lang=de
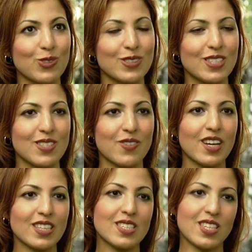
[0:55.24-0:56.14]
und es
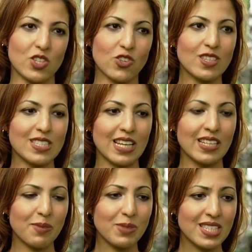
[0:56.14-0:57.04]
war ein sehr schönes
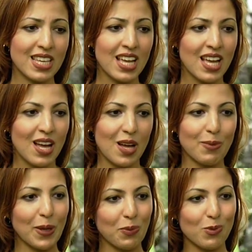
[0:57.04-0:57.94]
Erlebnis.
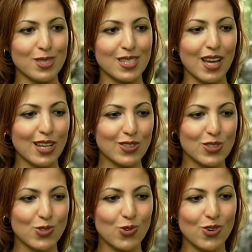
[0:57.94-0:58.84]
Aber ich muss
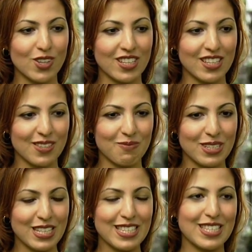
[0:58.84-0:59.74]
sagen, so äh,
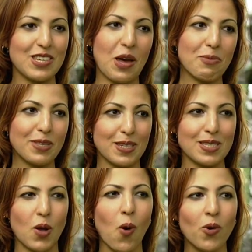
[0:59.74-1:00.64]
richtig habe ich
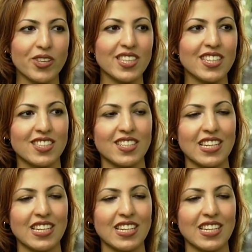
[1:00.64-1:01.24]
das auch nicht